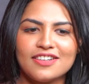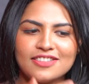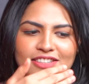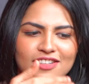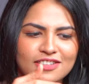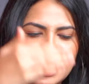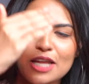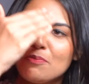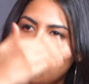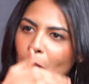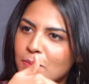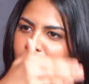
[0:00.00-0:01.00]
அந்த டெலி
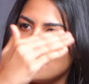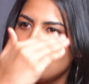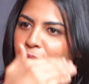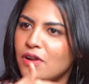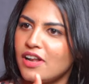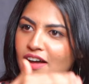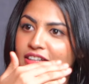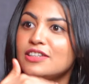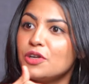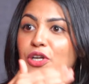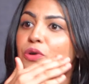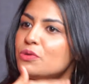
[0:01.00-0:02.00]
ப்ராம்ப்டர்லாம் விடல
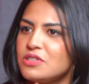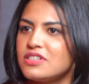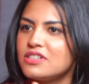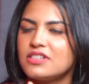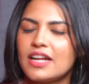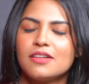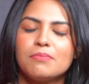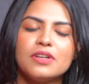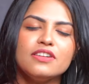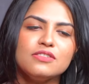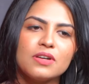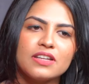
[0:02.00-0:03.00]
அந்த நியூஸ்
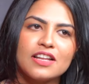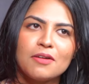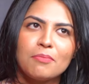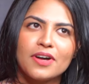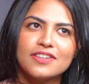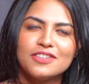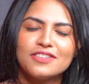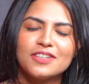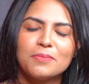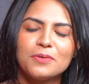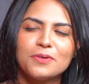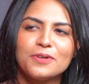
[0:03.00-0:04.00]
செட்டப்பில் ஸோ அதெல்லாம் பார்த்துட்டு
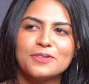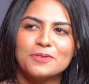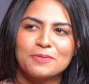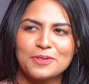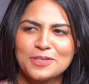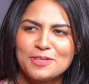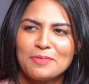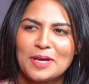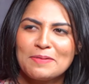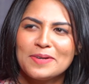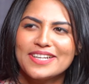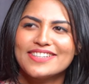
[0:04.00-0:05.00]
அதுக்கப்புறம் கொஞ்சம் கொஞ்சம்
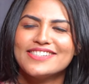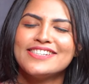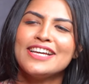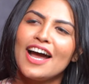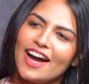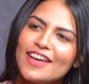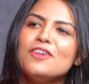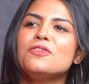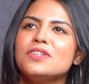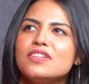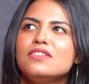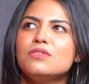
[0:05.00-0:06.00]
பயமாக இருந்துச்சு
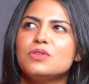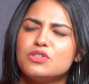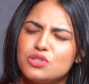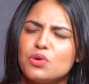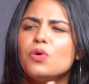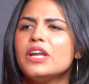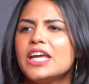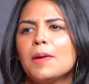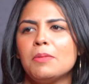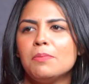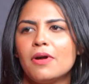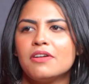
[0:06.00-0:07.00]
அங்கேயும் வந்துட்டு ஒரு ஷோ
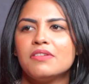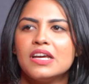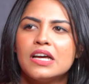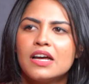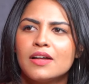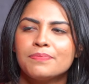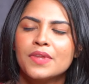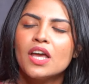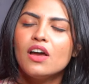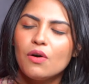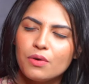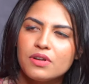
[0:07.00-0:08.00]
நீங்கள் எப்படி பண்ணுவீங்க
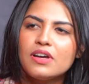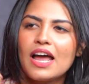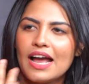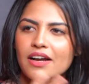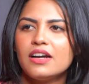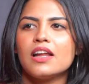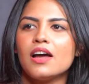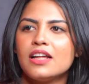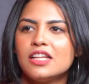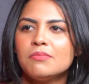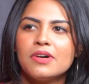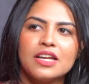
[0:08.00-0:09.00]
ஒரு ஆங்கரை
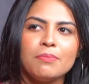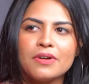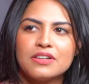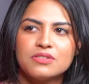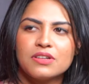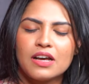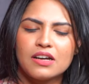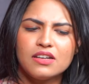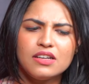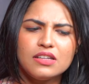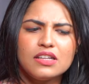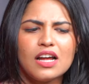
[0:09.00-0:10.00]
அந்த மாதிரி பண்ண
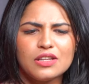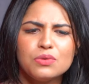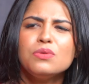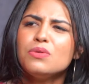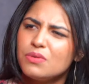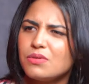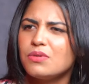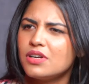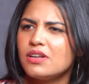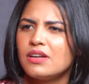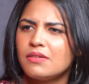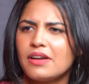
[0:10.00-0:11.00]
சொன்னாங்க தென் அதுக்கும்
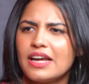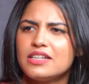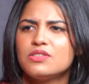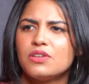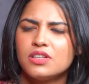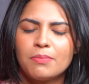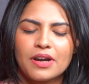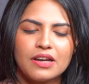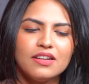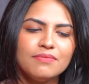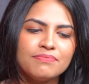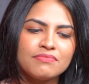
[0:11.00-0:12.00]
ஒரு நைஸ் ஒரு இது
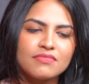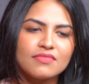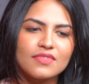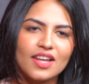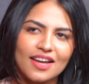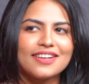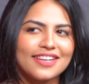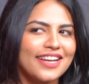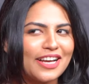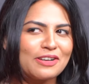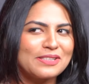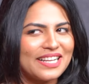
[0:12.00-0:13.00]
பண்ணேன்
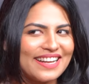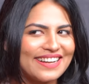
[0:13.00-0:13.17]
அண்ட்